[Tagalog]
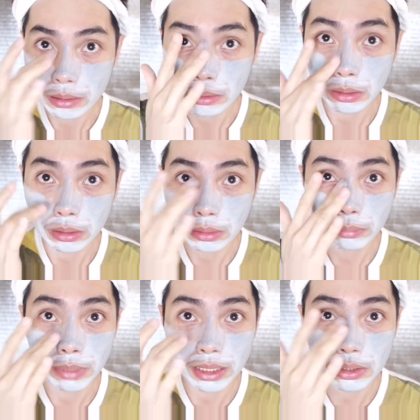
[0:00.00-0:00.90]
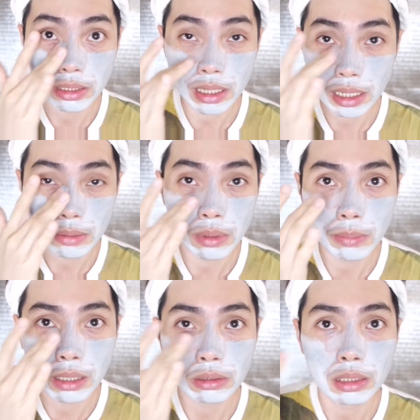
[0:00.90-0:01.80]
So, medyo
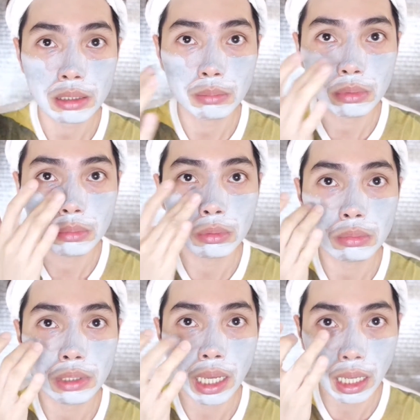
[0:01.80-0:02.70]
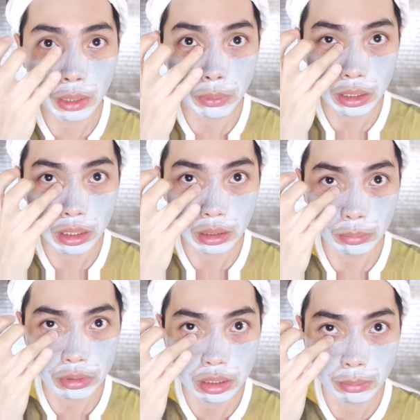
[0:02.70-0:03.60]
nararamdaman ko na siyang bumubula. Ay, wait lang.
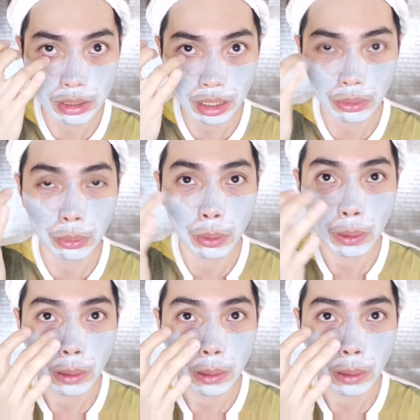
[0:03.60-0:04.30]
Napunta sa mata ko.